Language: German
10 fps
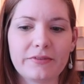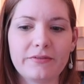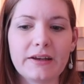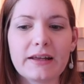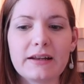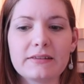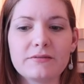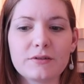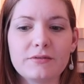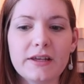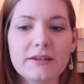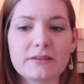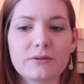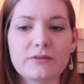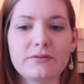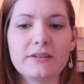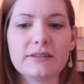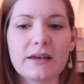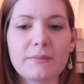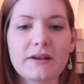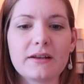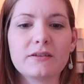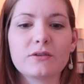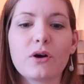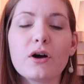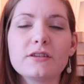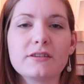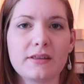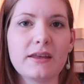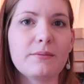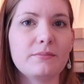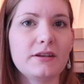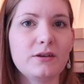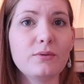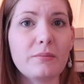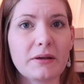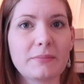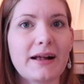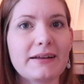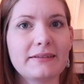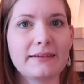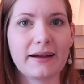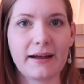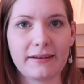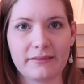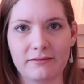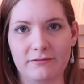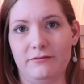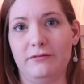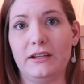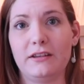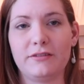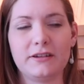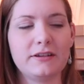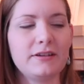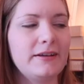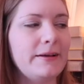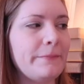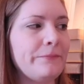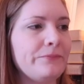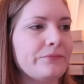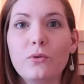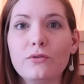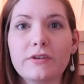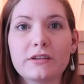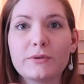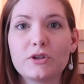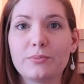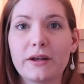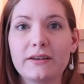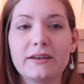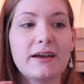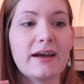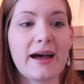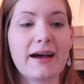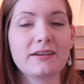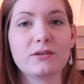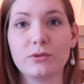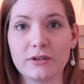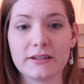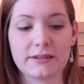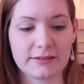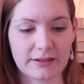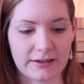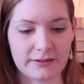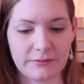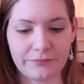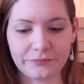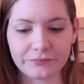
wer da alles involviert ist und wie sehr man dann trotzdem den Überblick behalten kann, wie ich finde, unfassbar spannende 800 Seiten.